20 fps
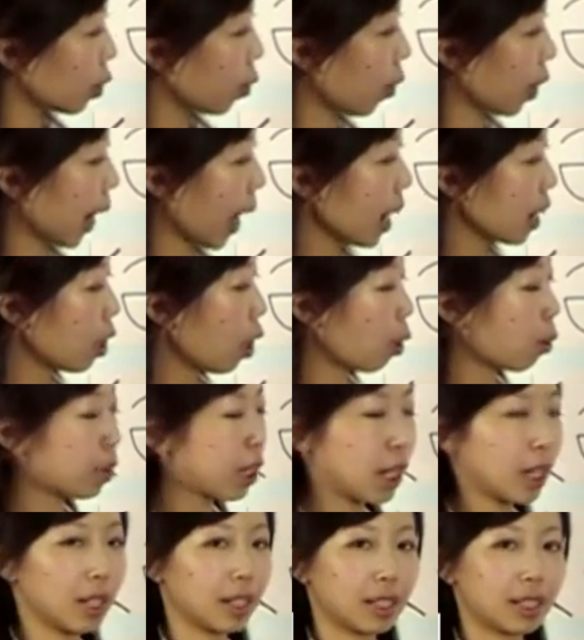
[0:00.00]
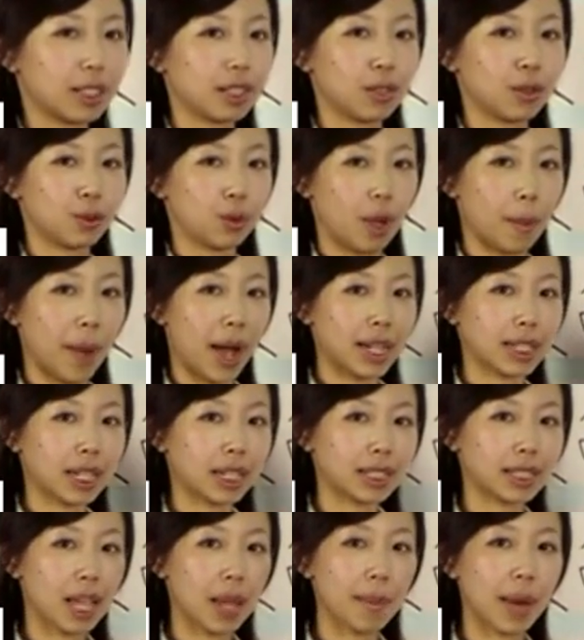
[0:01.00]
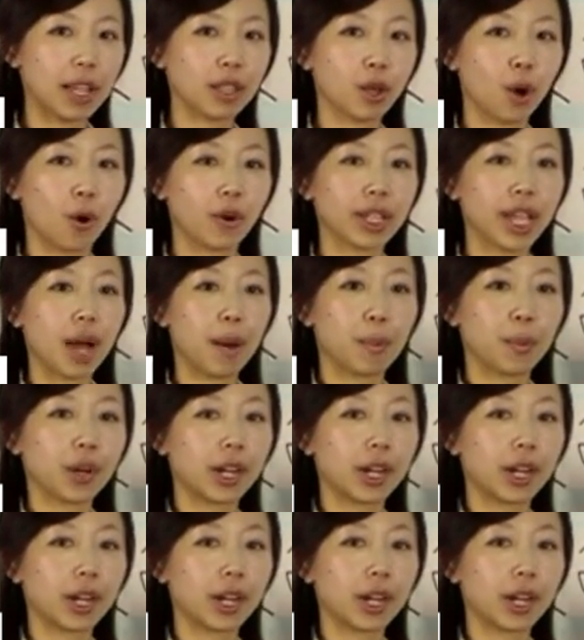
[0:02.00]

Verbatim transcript: 有开口的嘴巴，像塞馒头一样，